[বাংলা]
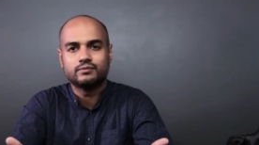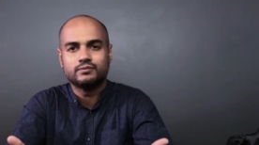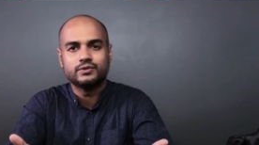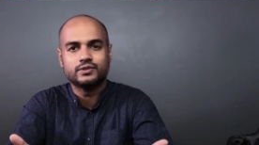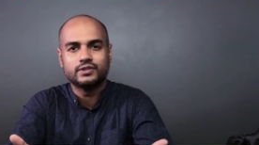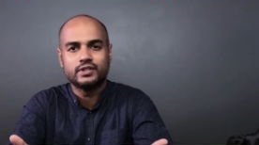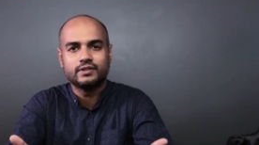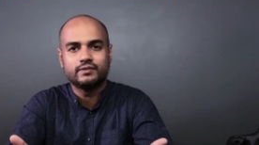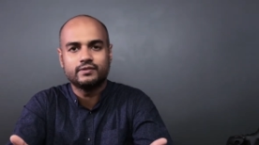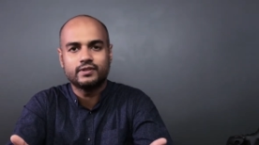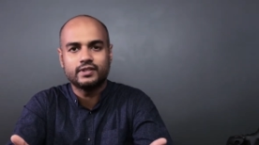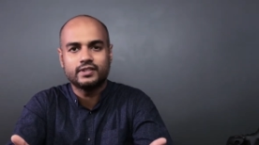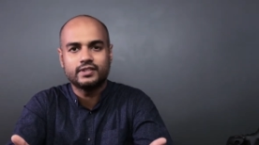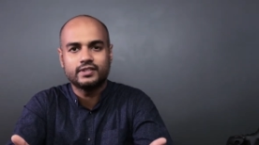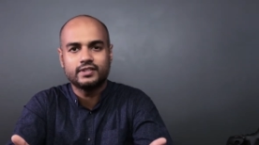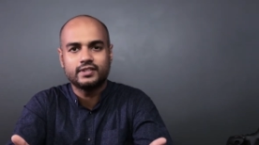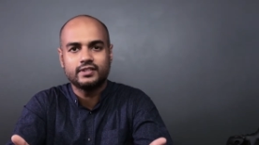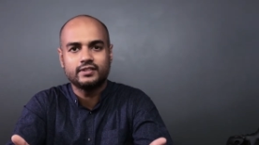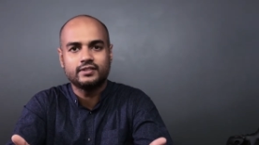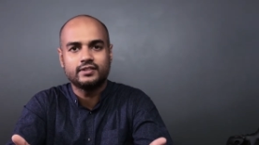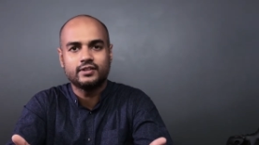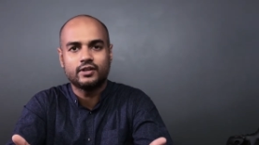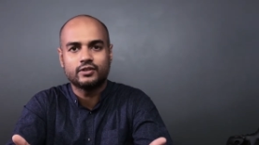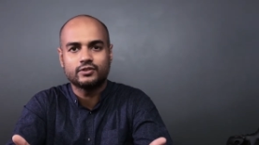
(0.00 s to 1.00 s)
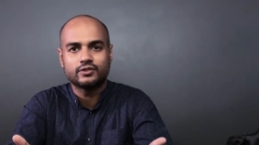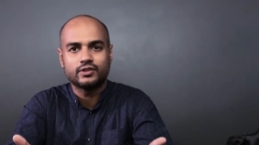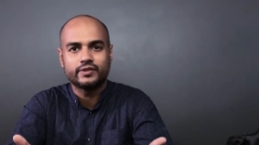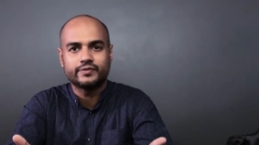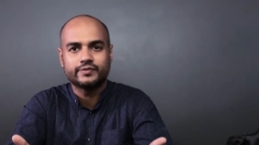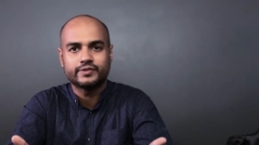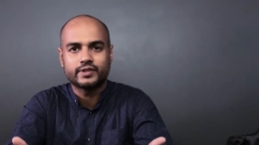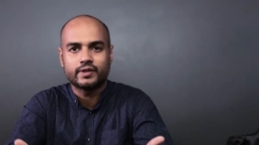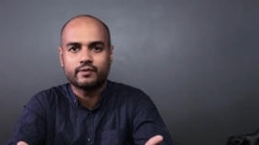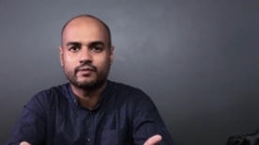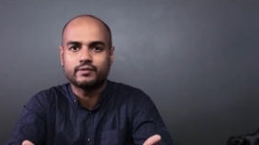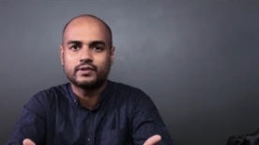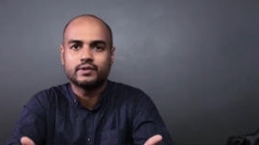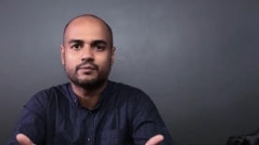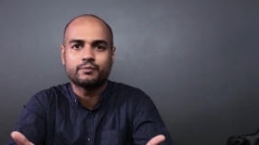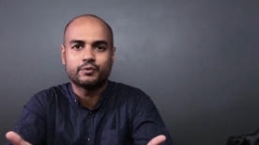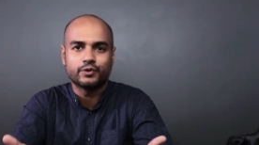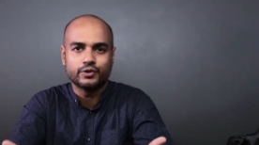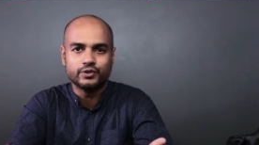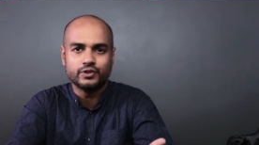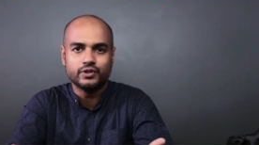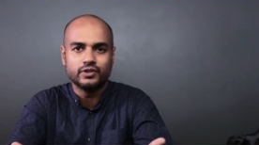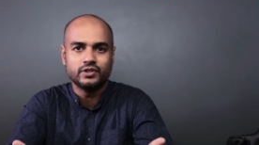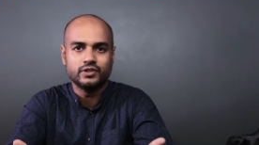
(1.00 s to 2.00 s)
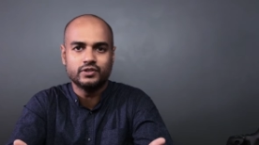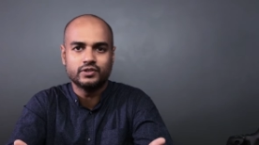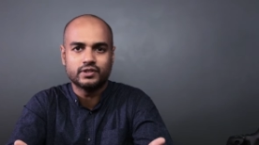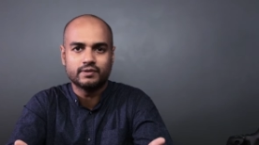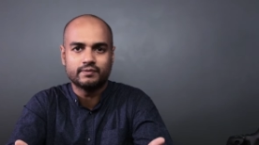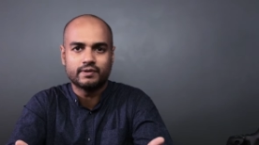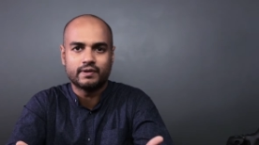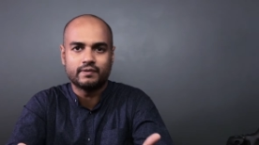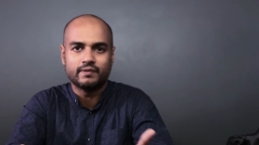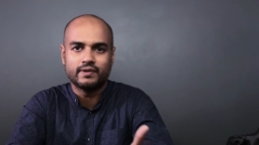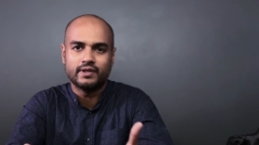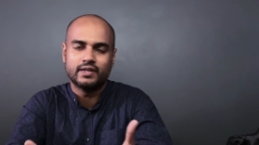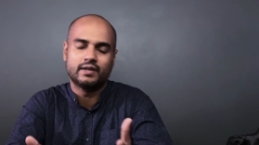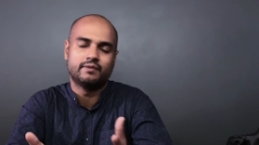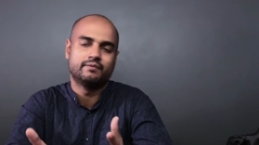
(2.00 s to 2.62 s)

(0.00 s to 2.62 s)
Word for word: বুঝতেই পারছি যে অত এফস্টক আমাদের প্রয়োজনীয় হতে পারবে